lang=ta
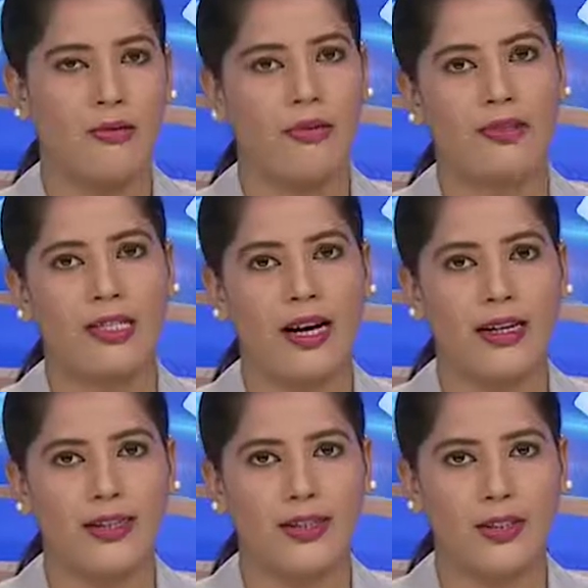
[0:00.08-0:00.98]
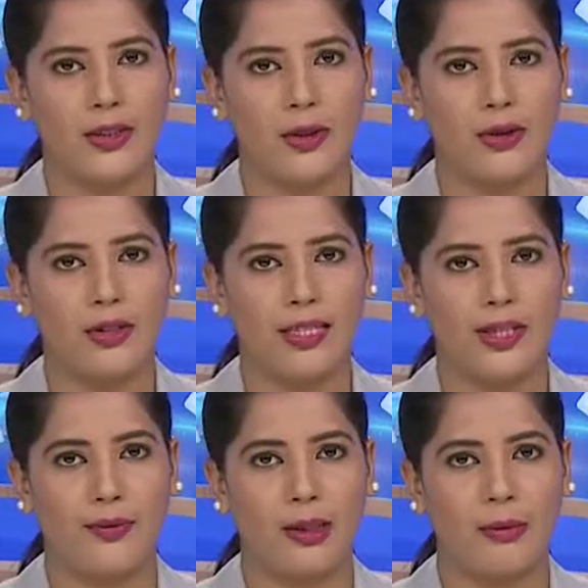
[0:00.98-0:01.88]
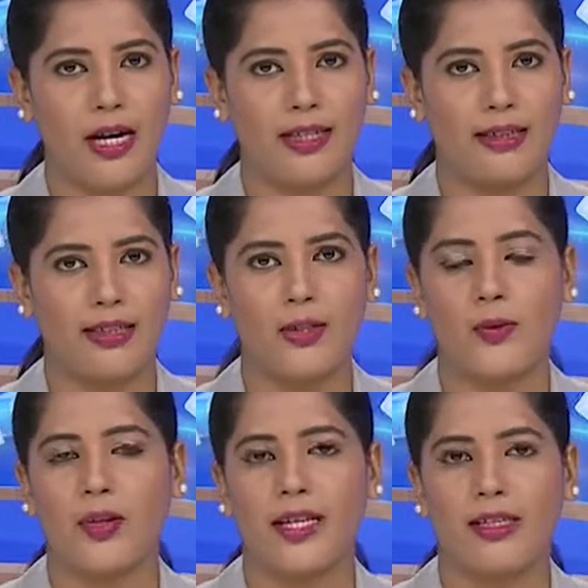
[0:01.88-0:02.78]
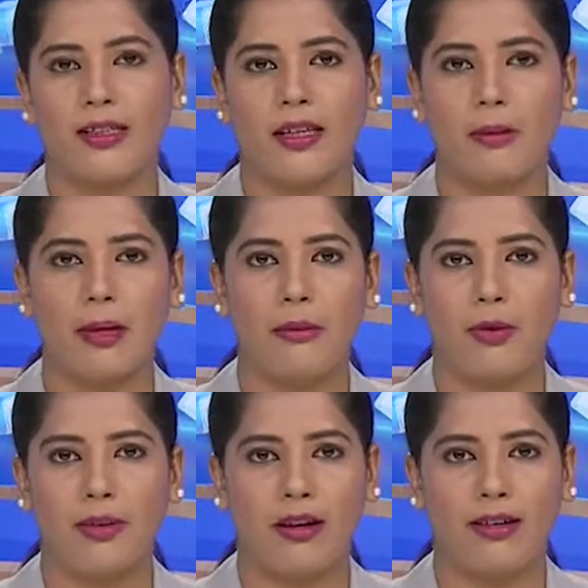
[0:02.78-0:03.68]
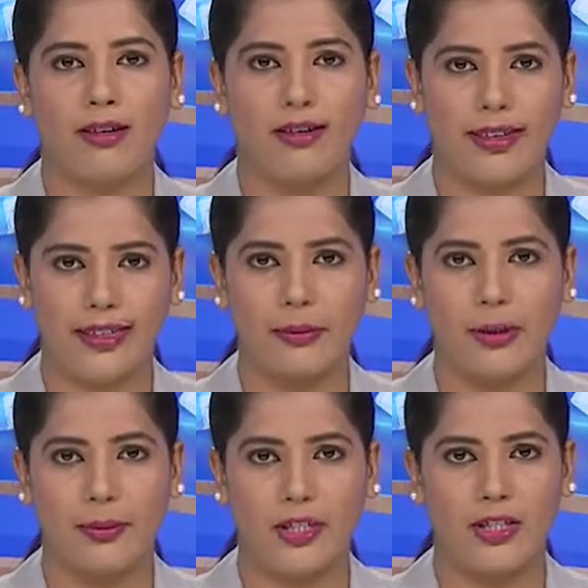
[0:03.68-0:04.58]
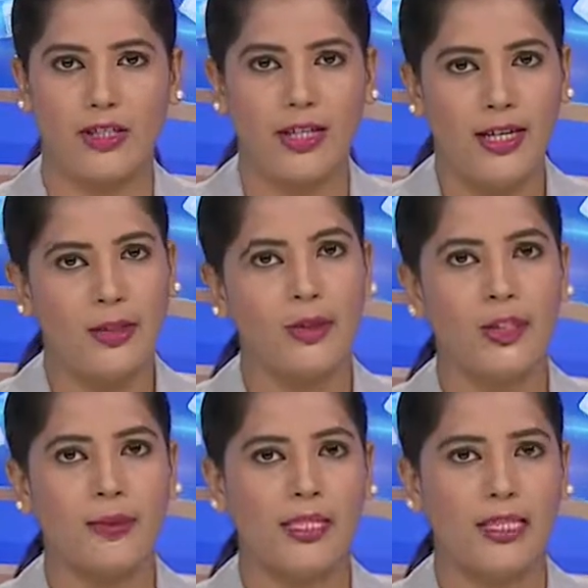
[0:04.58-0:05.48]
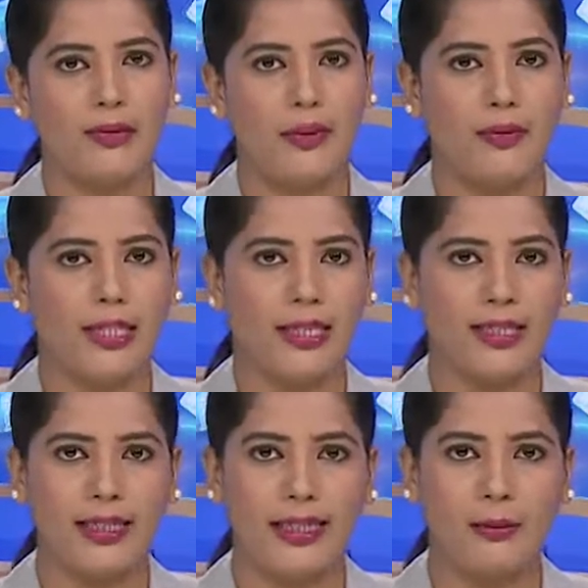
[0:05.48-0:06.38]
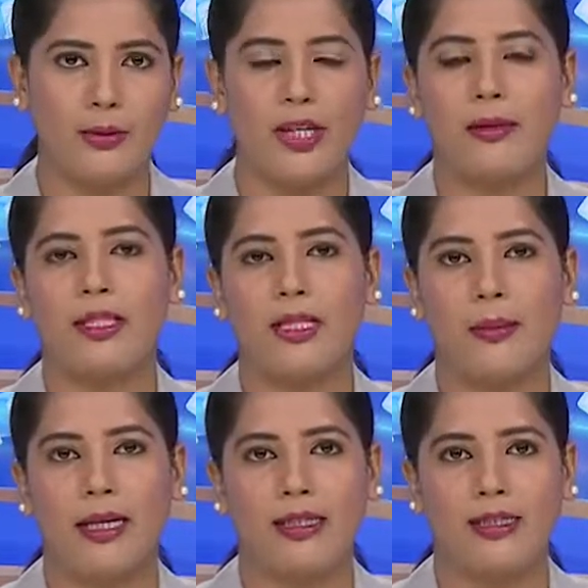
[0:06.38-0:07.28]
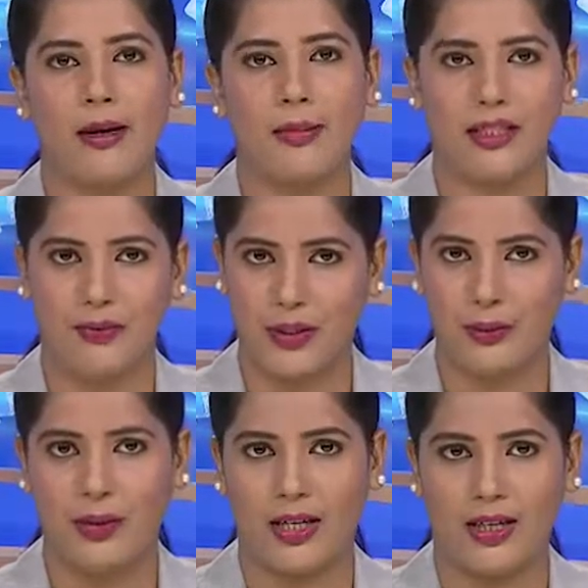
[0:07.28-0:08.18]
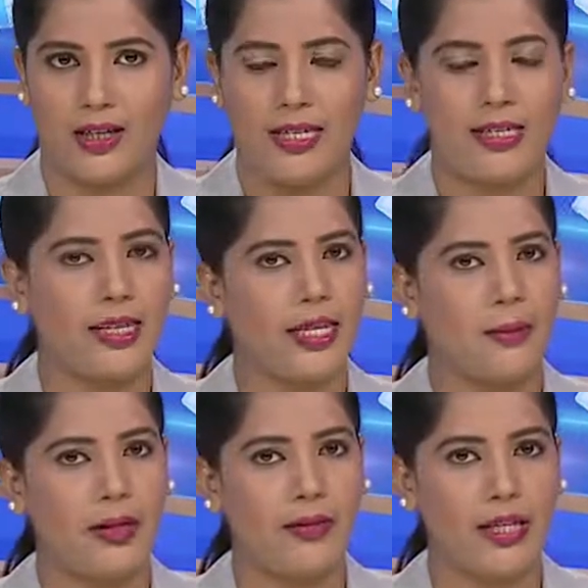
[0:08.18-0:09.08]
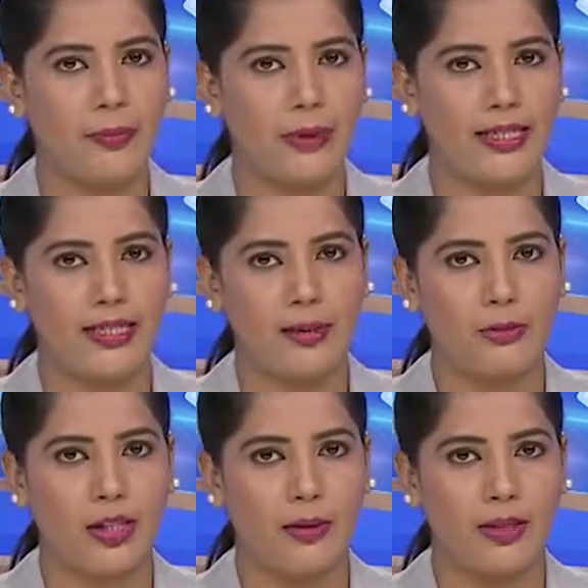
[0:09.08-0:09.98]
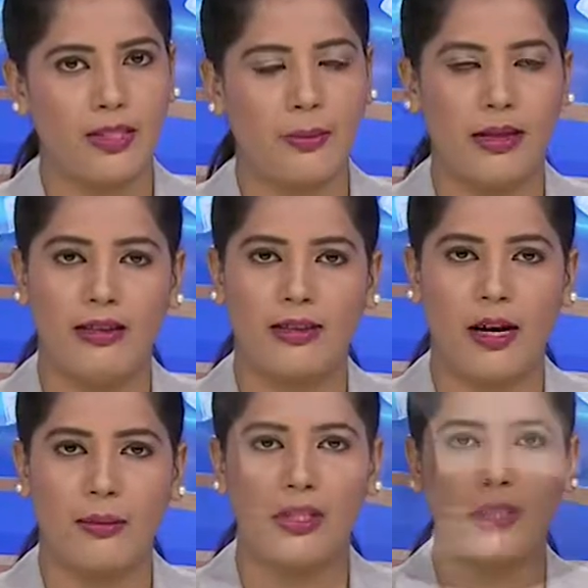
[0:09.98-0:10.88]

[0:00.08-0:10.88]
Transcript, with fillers: விவசாயிகளுக்கு தொண்ணூறு சதவீத மானியத்தில் சூரிய சக்தி மின் மோட்டார்கள் அளிக்கப்படும் என்று நூற்று பத்தாவது விதியின் கீழ் முதலமைச்சர் பழனிசாமி தெரிவித்துள்ளார் சட்டப்பேரவையில் பேசிய முதலமைச்சர் பழனிசாமி